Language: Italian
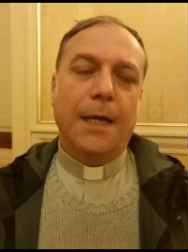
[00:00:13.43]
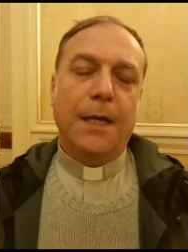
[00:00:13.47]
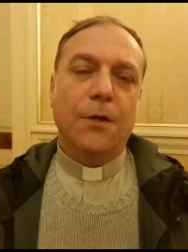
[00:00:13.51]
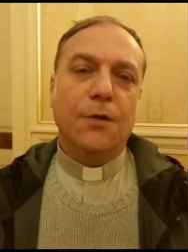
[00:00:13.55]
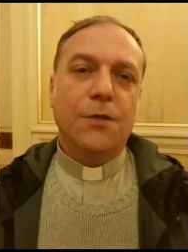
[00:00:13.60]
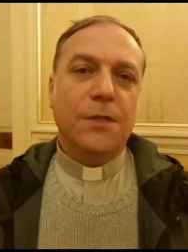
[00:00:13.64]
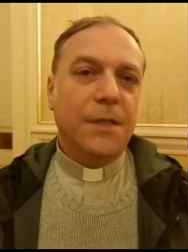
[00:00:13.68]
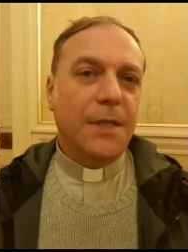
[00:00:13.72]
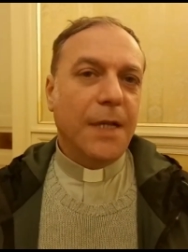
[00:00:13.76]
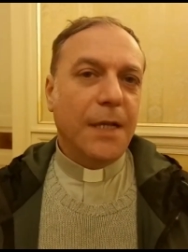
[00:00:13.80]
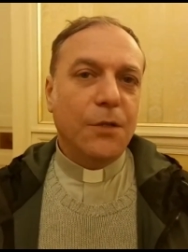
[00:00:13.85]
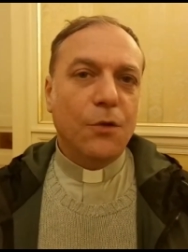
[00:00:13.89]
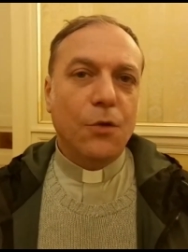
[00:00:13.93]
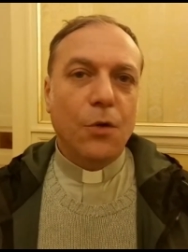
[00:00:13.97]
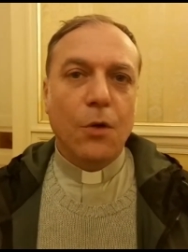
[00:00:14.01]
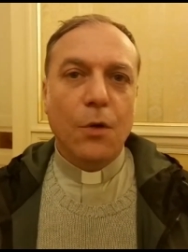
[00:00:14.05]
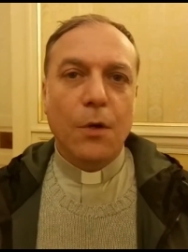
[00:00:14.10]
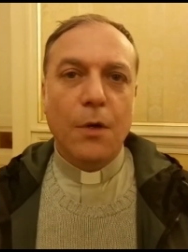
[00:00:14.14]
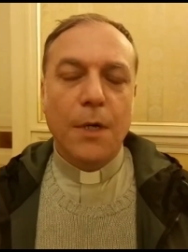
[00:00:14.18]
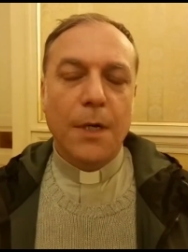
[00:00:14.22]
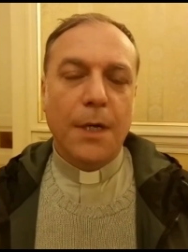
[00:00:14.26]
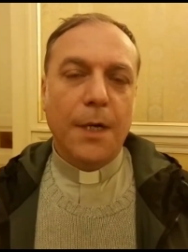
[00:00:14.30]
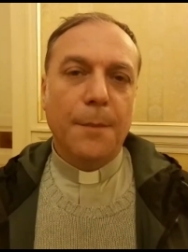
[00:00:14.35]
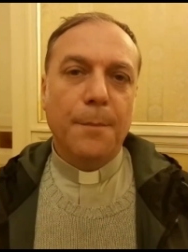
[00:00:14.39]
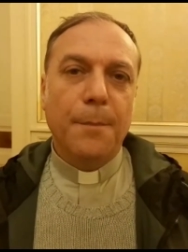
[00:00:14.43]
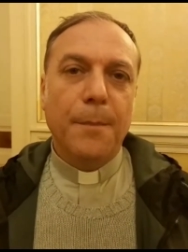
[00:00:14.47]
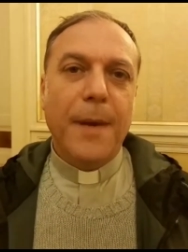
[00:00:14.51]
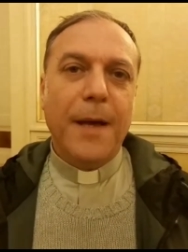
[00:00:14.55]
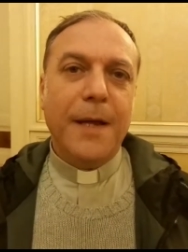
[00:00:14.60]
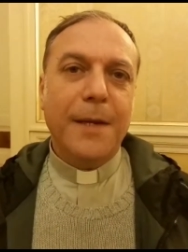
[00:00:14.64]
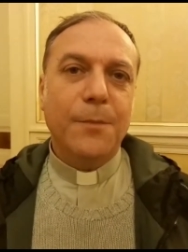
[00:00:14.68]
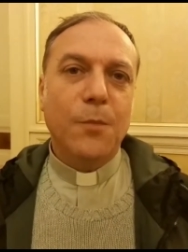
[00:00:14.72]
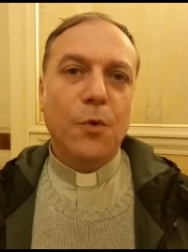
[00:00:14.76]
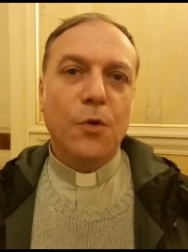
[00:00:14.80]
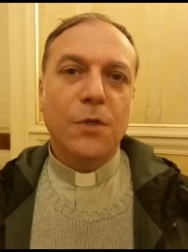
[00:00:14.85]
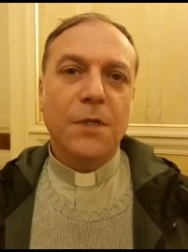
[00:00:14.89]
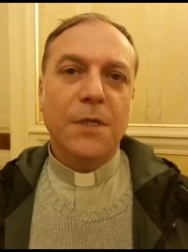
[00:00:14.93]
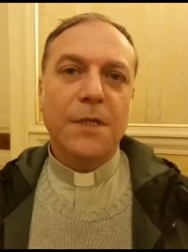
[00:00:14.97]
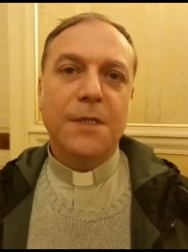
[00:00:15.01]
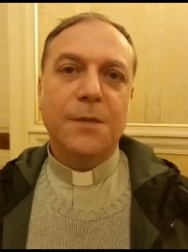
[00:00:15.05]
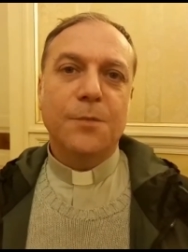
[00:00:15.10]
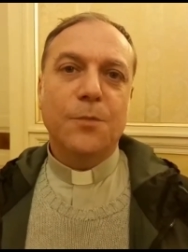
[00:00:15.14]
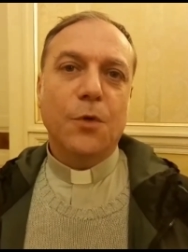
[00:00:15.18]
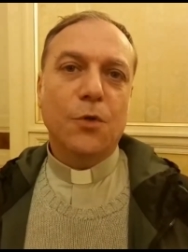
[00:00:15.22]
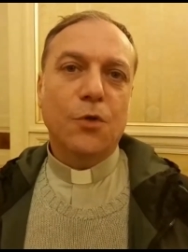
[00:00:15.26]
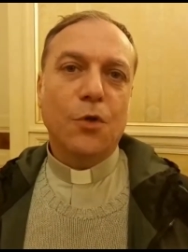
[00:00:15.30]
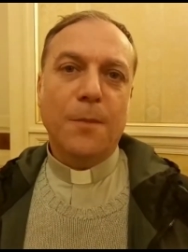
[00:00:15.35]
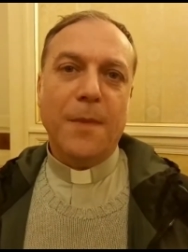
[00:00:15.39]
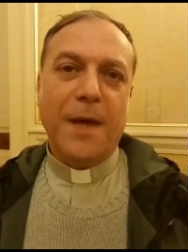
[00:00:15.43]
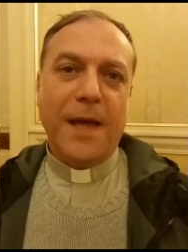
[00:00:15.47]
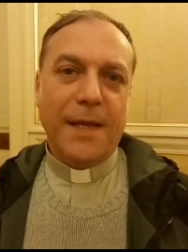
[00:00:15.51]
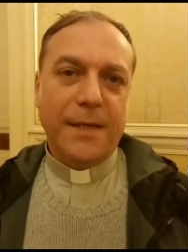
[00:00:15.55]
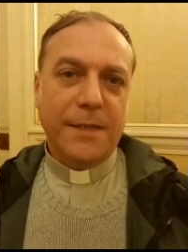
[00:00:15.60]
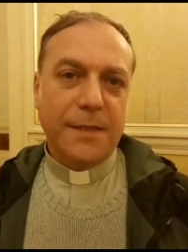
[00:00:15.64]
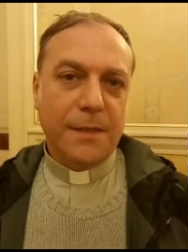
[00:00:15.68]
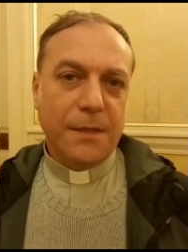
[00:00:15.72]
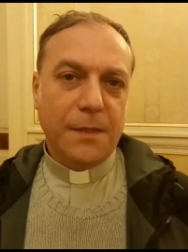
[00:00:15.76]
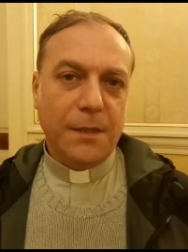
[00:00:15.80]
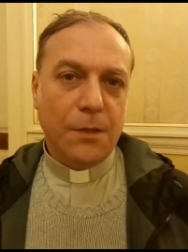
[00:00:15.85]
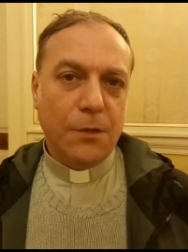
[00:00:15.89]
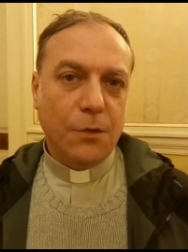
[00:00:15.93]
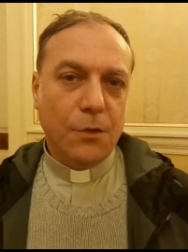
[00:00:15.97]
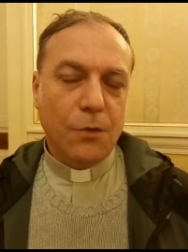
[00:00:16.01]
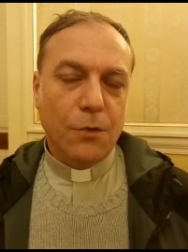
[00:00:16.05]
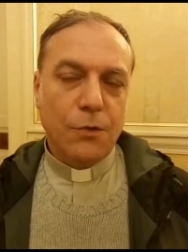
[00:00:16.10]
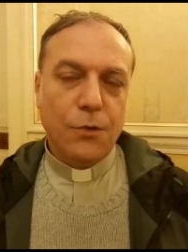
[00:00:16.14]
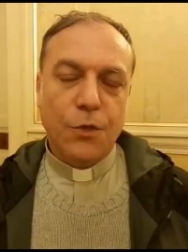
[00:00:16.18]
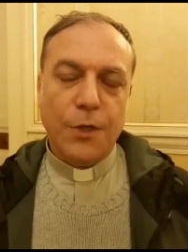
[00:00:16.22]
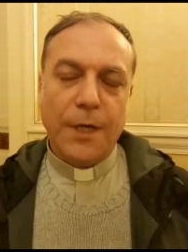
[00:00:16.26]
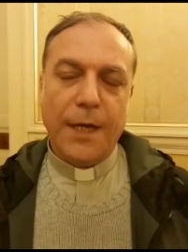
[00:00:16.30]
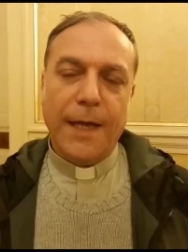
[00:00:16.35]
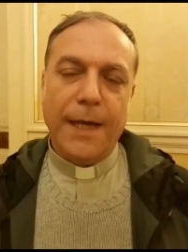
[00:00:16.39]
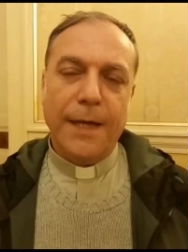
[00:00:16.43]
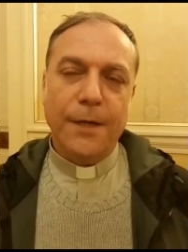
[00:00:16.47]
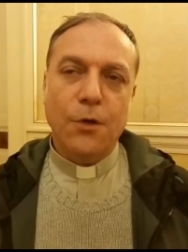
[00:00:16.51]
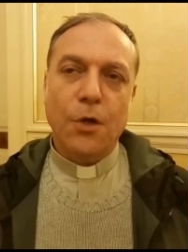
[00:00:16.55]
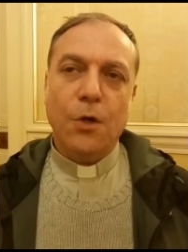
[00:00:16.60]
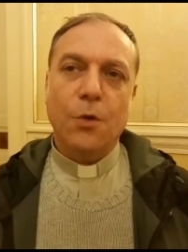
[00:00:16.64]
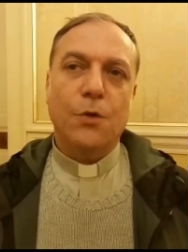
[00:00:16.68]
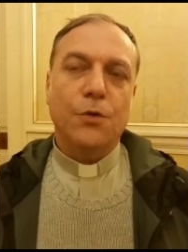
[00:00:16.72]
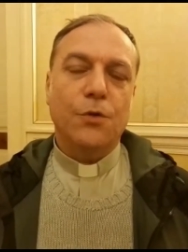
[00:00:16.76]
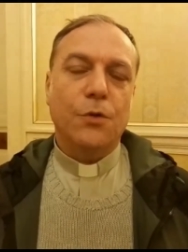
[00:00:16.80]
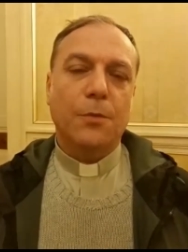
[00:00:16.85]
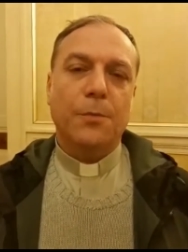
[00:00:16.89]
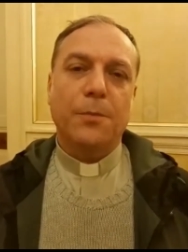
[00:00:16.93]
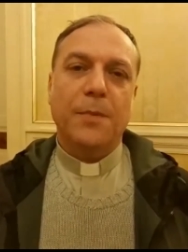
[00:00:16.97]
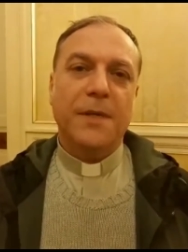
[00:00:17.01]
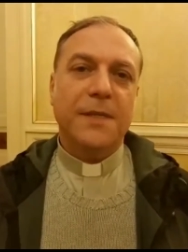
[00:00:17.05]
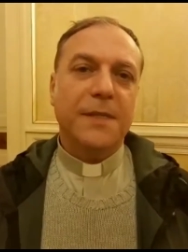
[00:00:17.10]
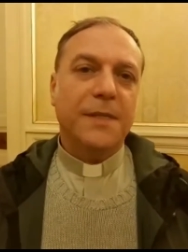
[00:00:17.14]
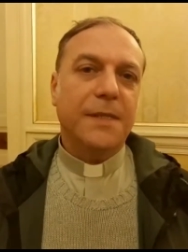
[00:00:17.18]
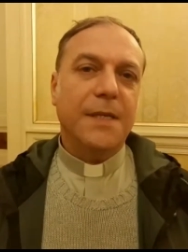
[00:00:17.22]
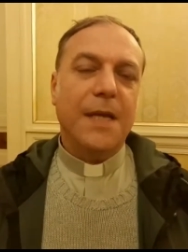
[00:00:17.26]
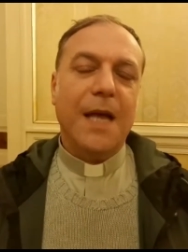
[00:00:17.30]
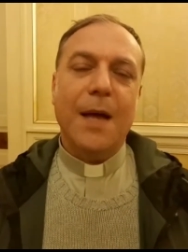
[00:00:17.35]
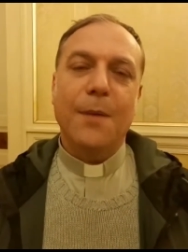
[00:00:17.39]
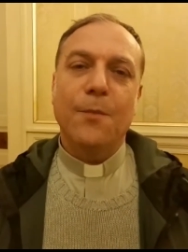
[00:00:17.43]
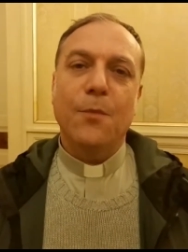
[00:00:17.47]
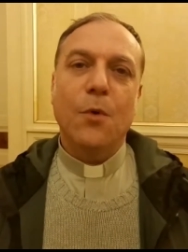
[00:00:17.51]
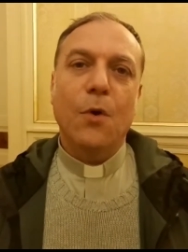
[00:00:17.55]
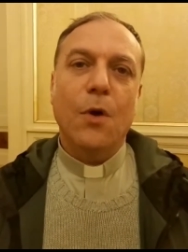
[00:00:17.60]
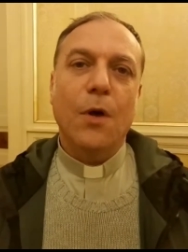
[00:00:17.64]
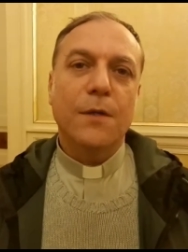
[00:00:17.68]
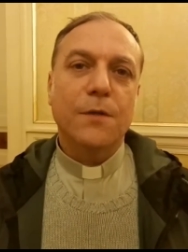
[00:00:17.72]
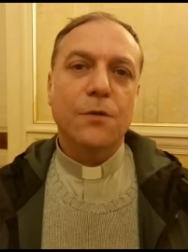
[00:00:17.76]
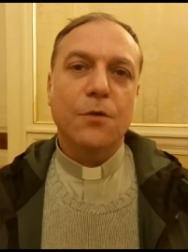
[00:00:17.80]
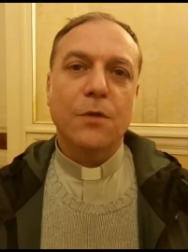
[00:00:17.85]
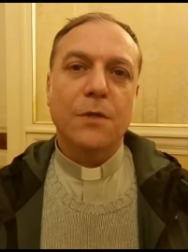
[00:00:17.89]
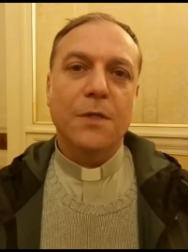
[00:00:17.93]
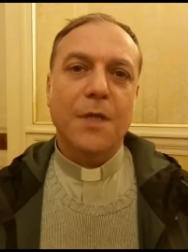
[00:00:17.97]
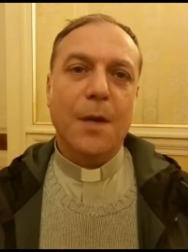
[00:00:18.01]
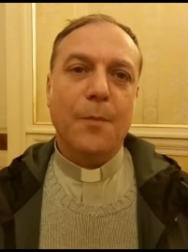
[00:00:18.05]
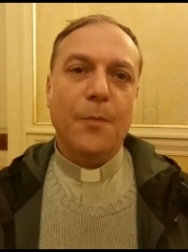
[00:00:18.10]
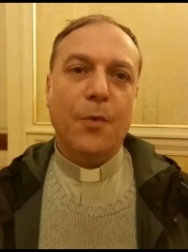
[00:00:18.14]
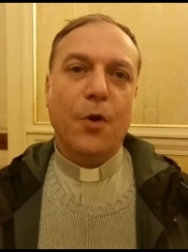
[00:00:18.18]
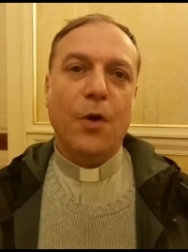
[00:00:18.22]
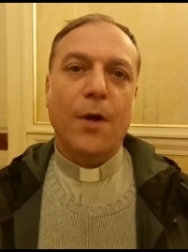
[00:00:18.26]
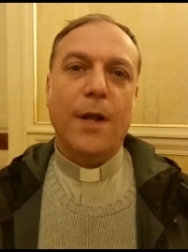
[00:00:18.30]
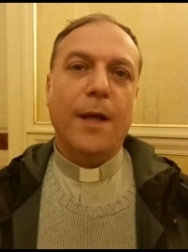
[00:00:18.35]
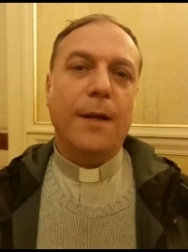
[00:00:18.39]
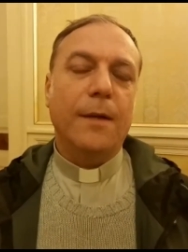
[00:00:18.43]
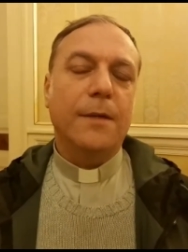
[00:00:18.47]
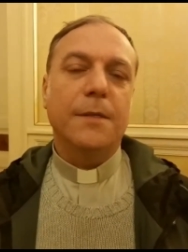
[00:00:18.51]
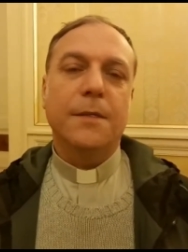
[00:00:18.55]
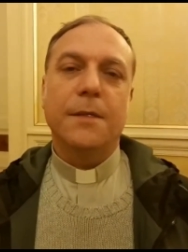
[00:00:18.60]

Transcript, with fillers: il cosiddetto eh, barbonismo domestico, cioè noi quando pensiamo, ascoltiamo la parola